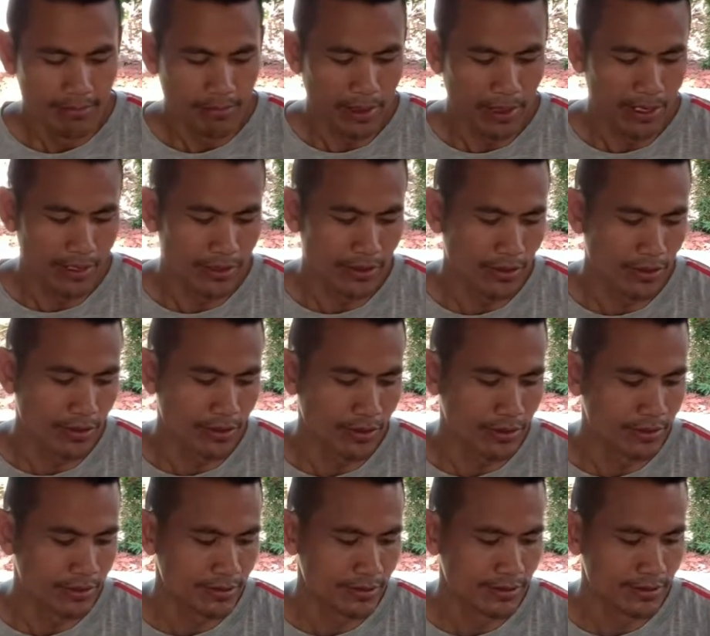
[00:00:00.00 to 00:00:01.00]
เป็นโรค
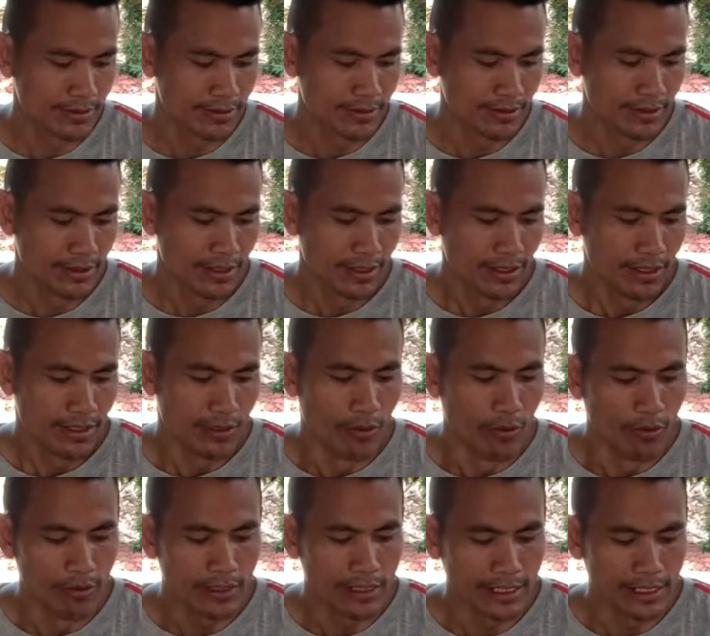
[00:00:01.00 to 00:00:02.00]
หล
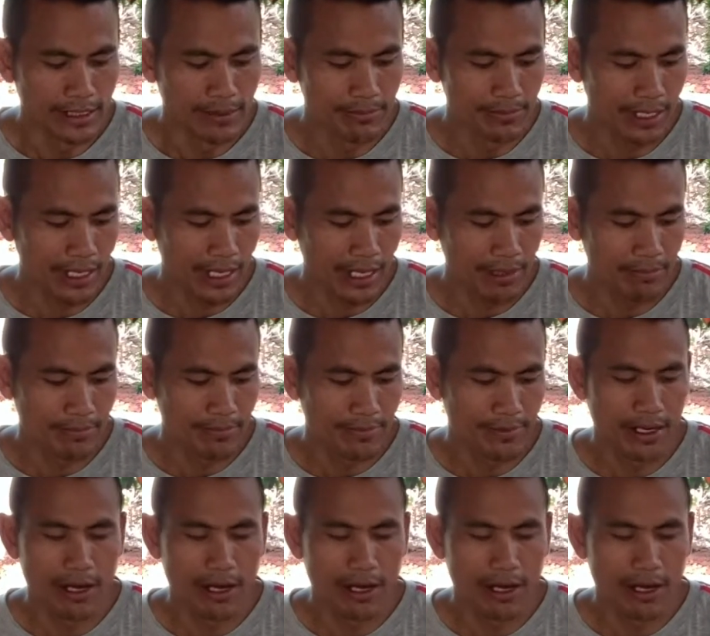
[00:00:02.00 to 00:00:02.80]
งลืมนะครับ